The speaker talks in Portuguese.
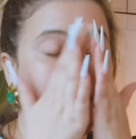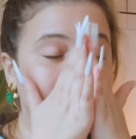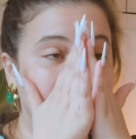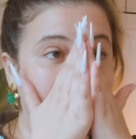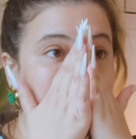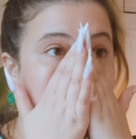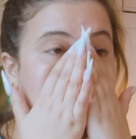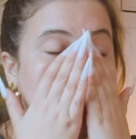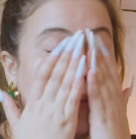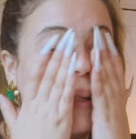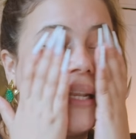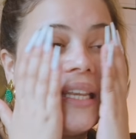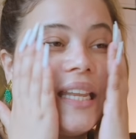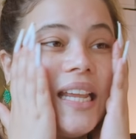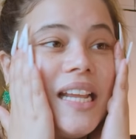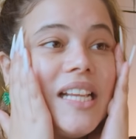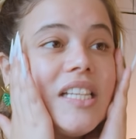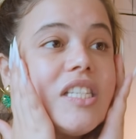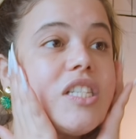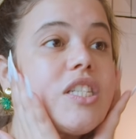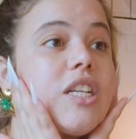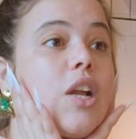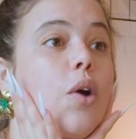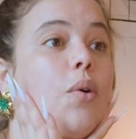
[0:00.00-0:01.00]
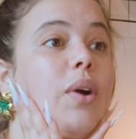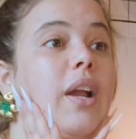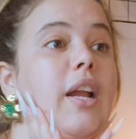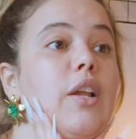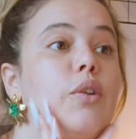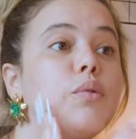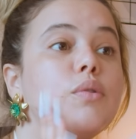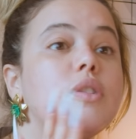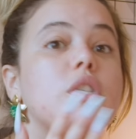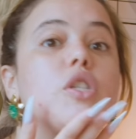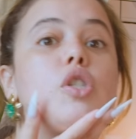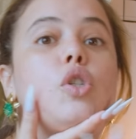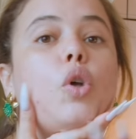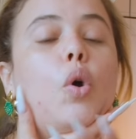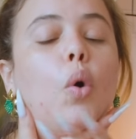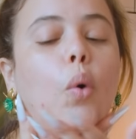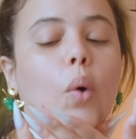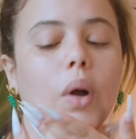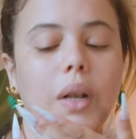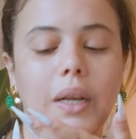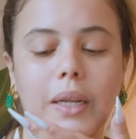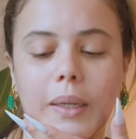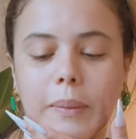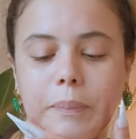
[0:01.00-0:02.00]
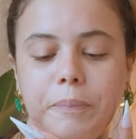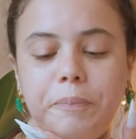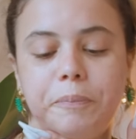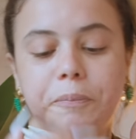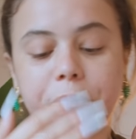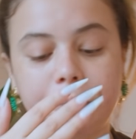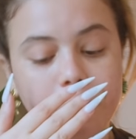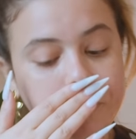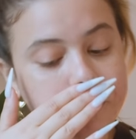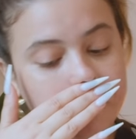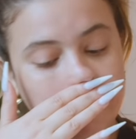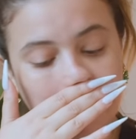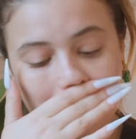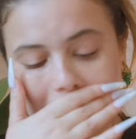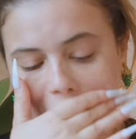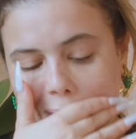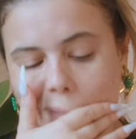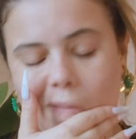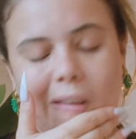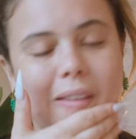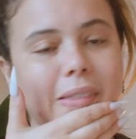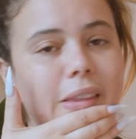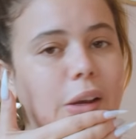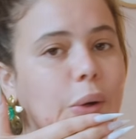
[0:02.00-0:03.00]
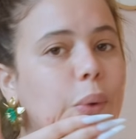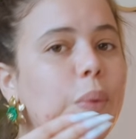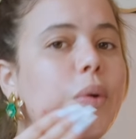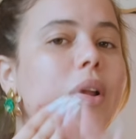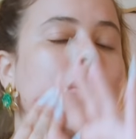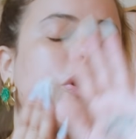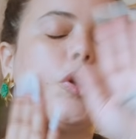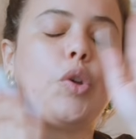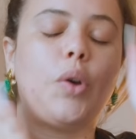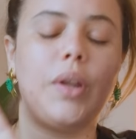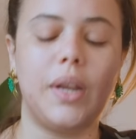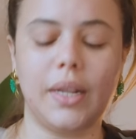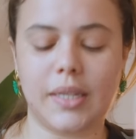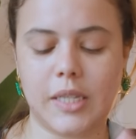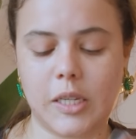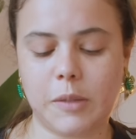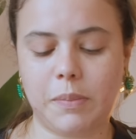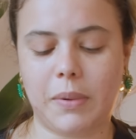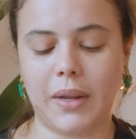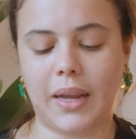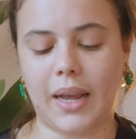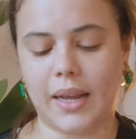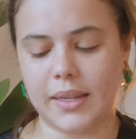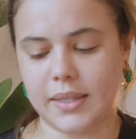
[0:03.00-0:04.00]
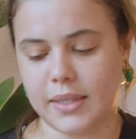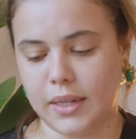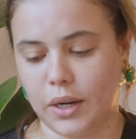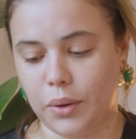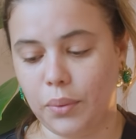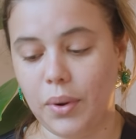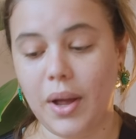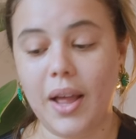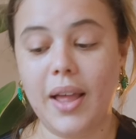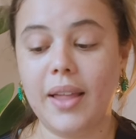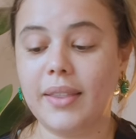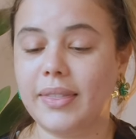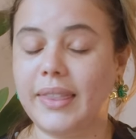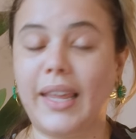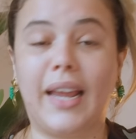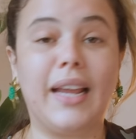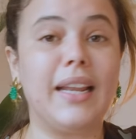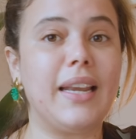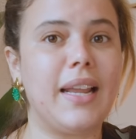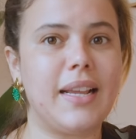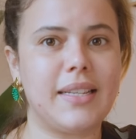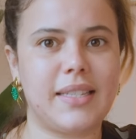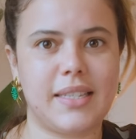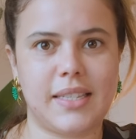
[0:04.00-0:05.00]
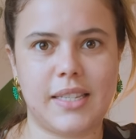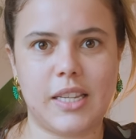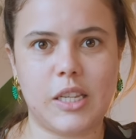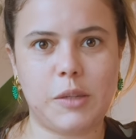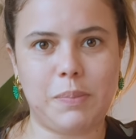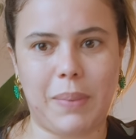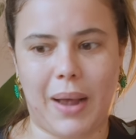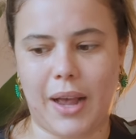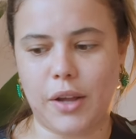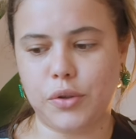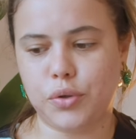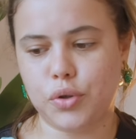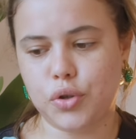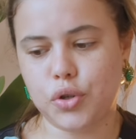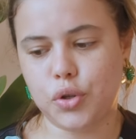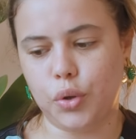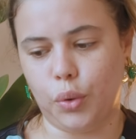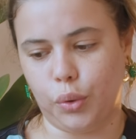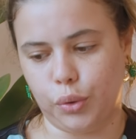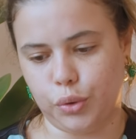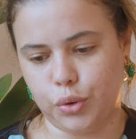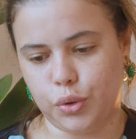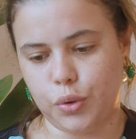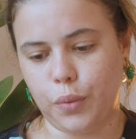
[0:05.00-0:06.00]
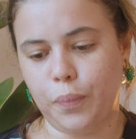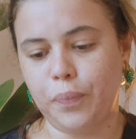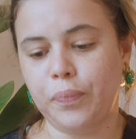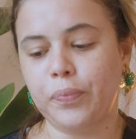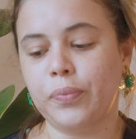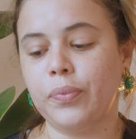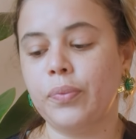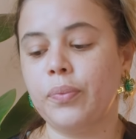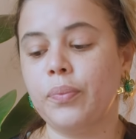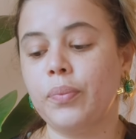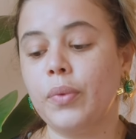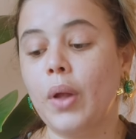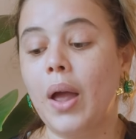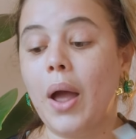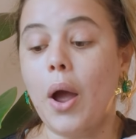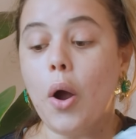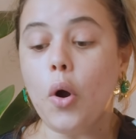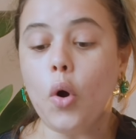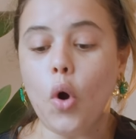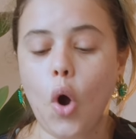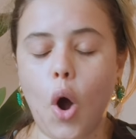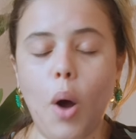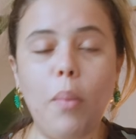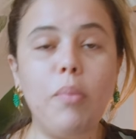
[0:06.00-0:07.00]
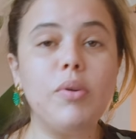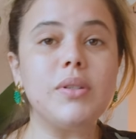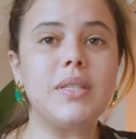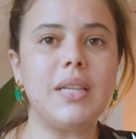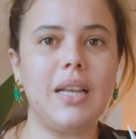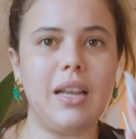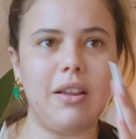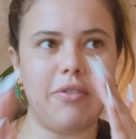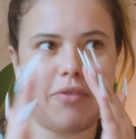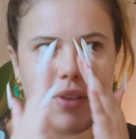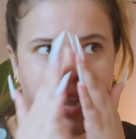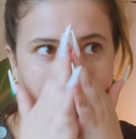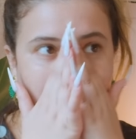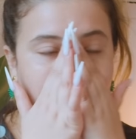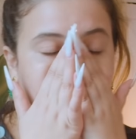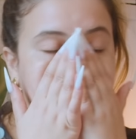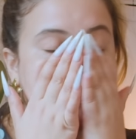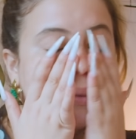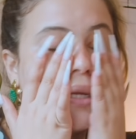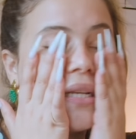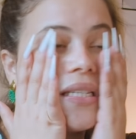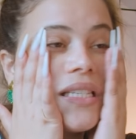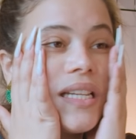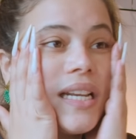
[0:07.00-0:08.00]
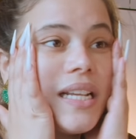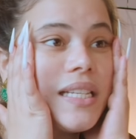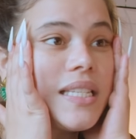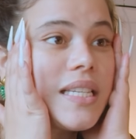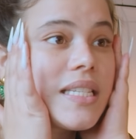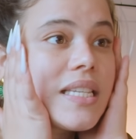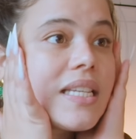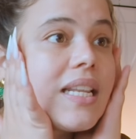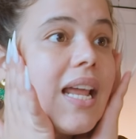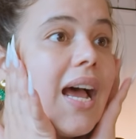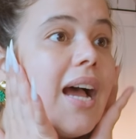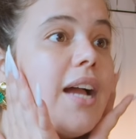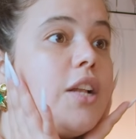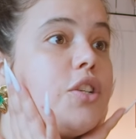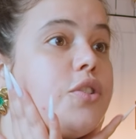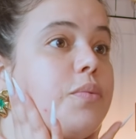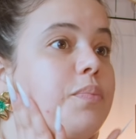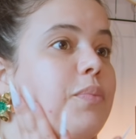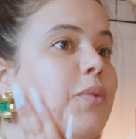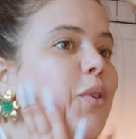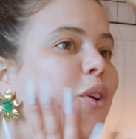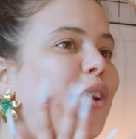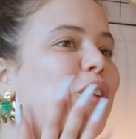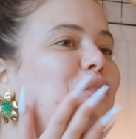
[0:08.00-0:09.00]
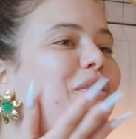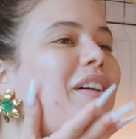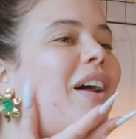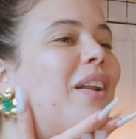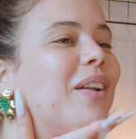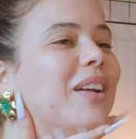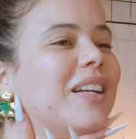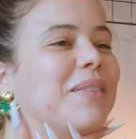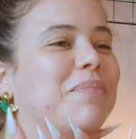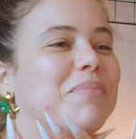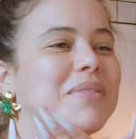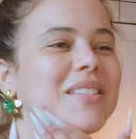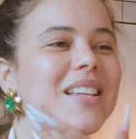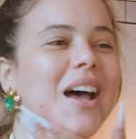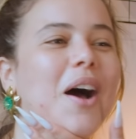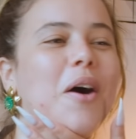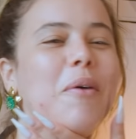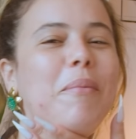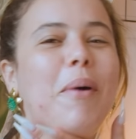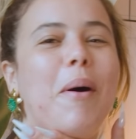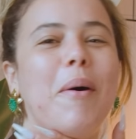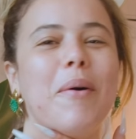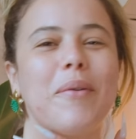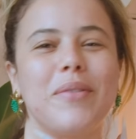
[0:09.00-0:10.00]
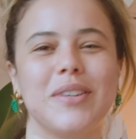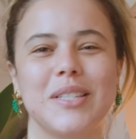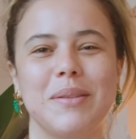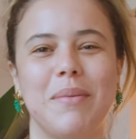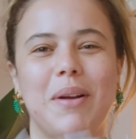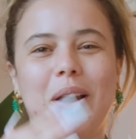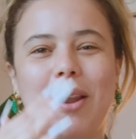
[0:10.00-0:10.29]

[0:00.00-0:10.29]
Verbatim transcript: essa dependência de que alguém nos escolha. Então, toda essa explicação tem nesses espaços todos. Como se livrar dessa necessidade? Quando eu falo que precisa arrumar uma coisa